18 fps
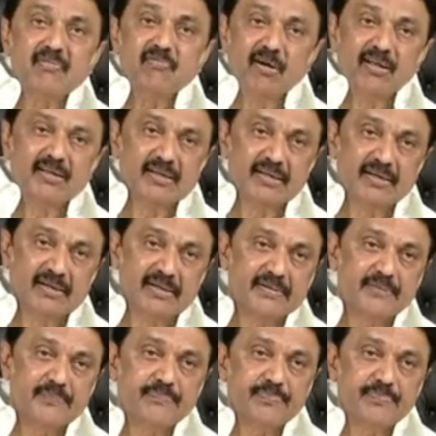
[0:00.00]

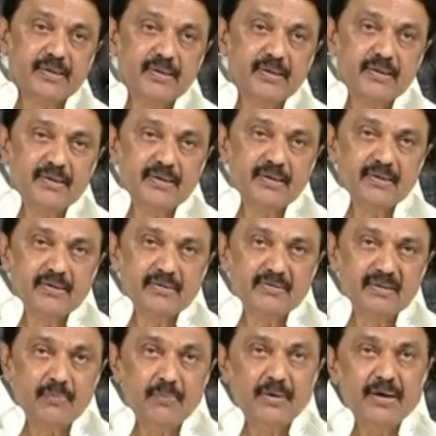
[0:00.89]
விளங்குகிறது
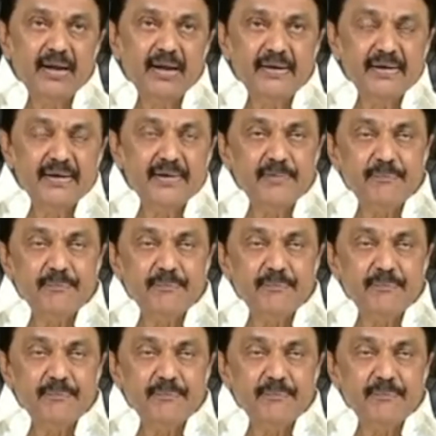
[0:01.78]
தமிழ்நாடு